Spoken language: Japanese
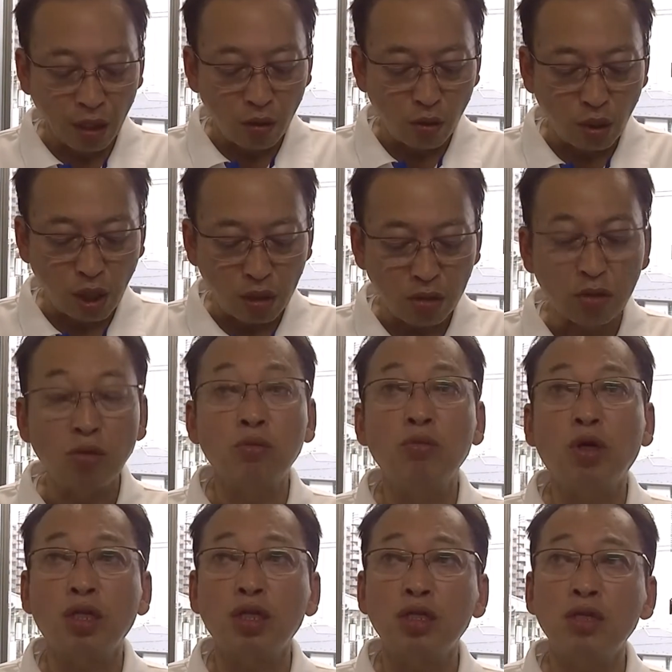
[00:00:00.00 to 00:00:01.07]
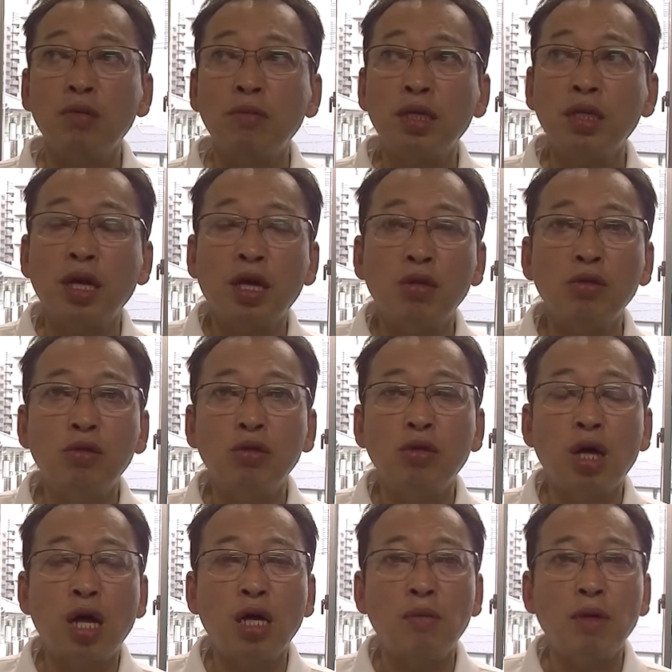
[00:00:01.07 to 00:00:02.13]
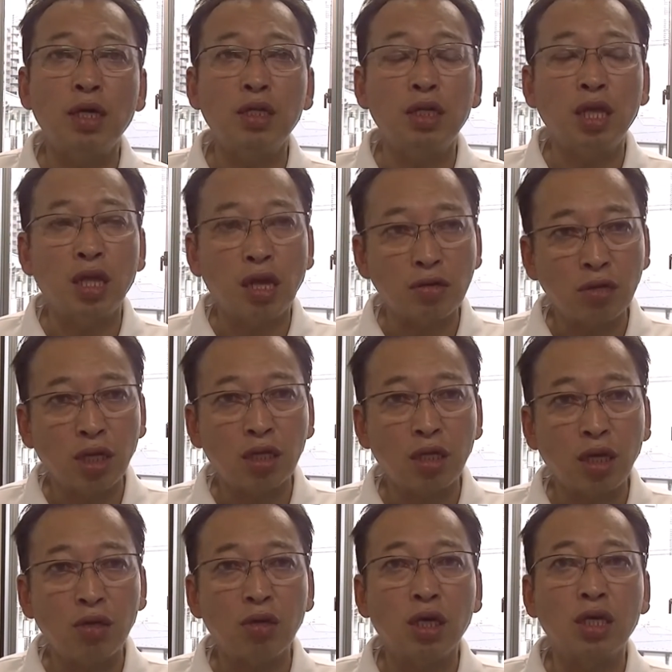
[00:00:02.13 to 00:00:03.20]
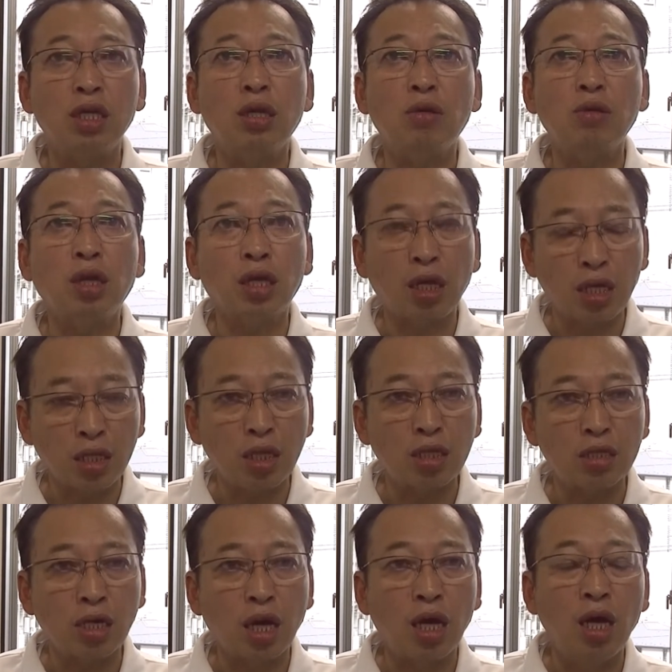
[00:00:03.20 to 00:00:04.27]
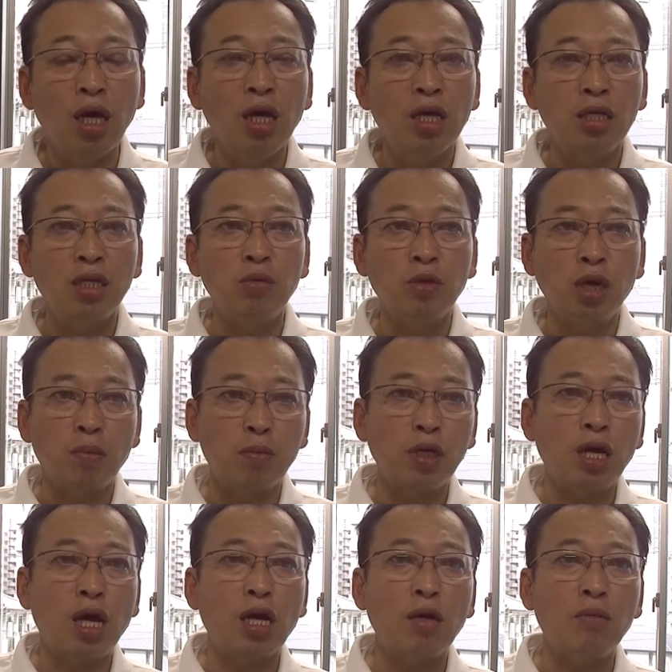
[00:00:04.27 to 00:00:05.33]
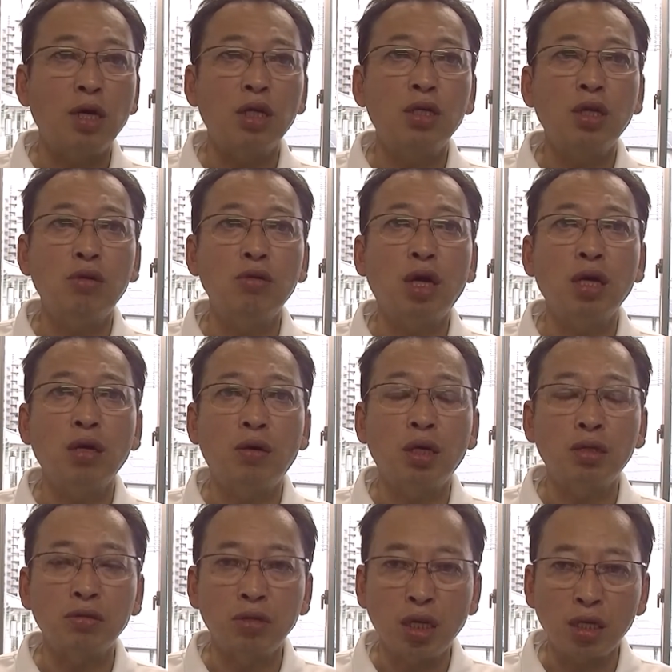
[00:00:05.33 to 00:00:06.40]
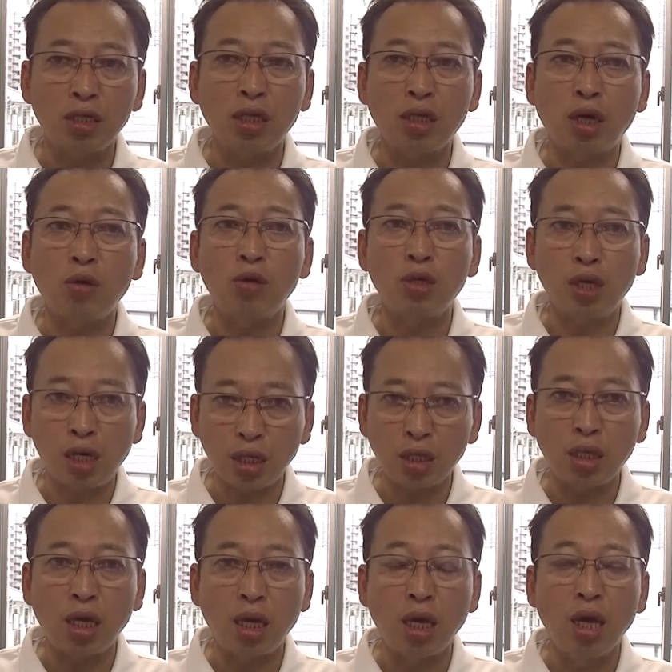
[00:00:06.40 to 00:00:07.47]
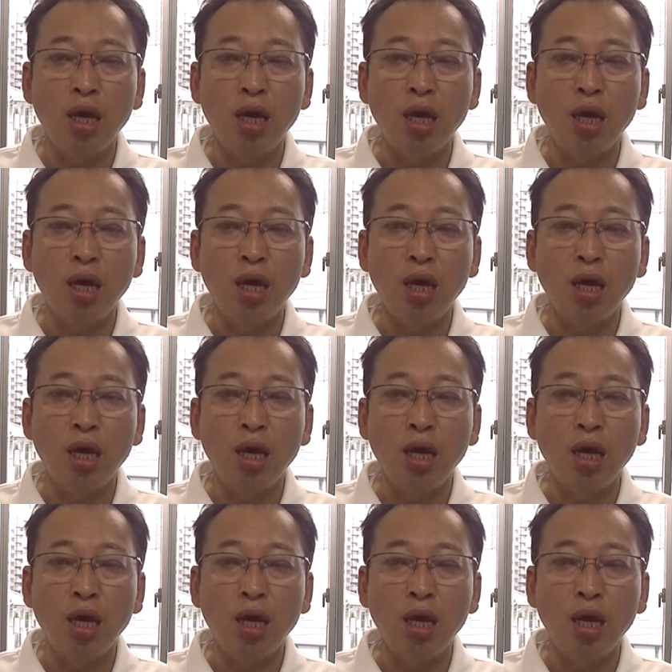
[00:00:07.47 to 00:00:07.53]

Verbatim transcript: おられると私はまだあの墓参りで亡くなったような聞いたことはないんですがでもやっぱり墓参りで具合が悪くなって倒れられて